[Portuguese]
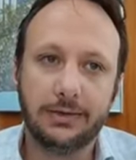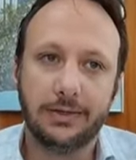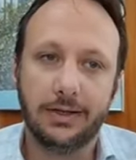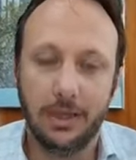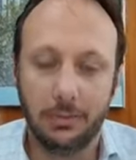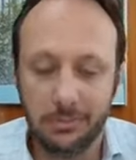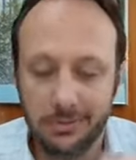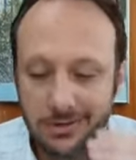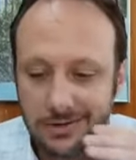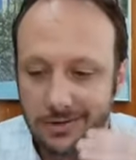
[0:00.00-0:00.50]

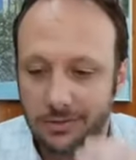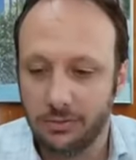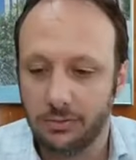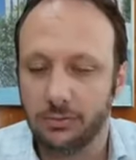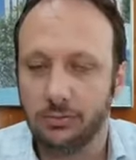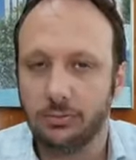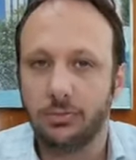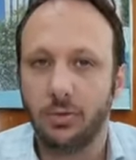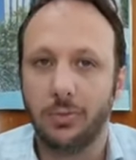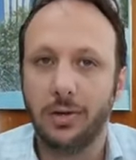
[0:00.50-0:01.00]
temos
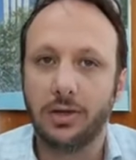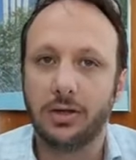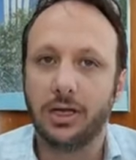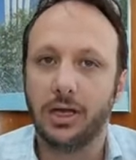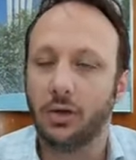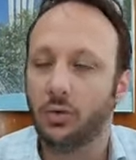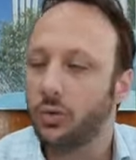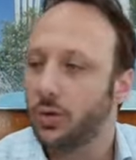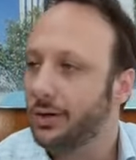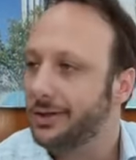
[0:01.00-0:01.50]
um momento
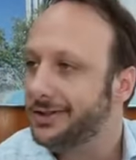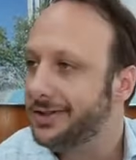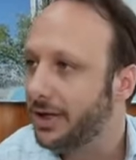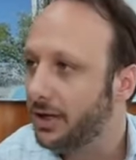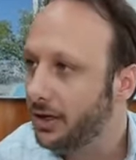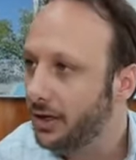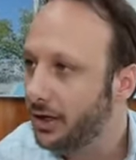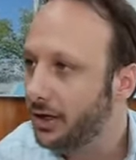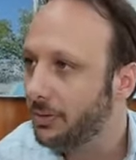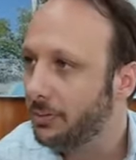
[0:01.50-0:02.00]
tranquilo,
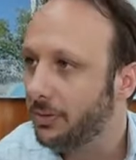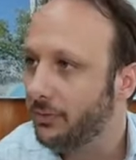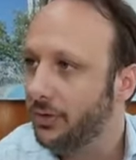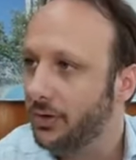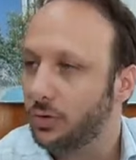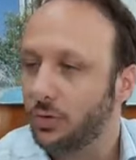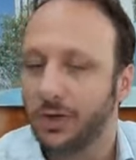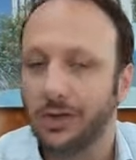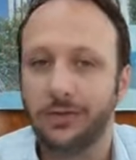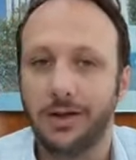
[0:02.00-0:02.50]
sereno, a
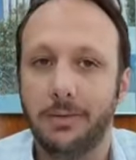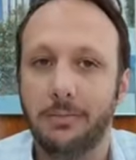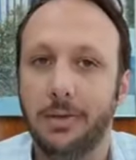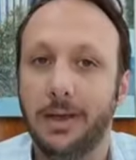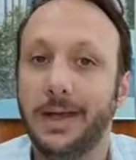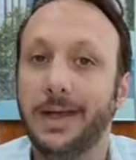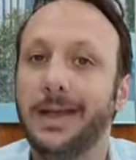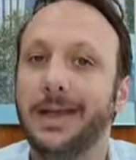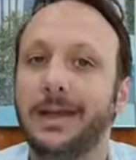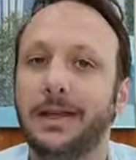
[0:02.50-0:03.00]
prefeitura vai
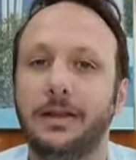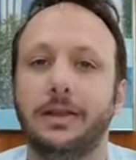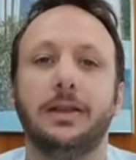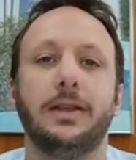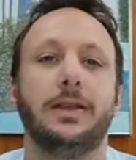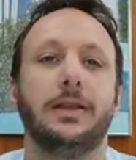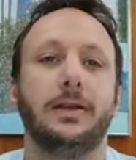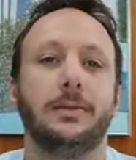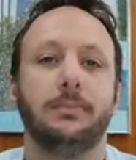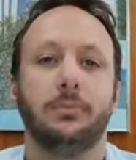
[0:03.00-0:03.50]

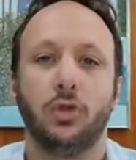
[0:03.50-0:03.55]
bem,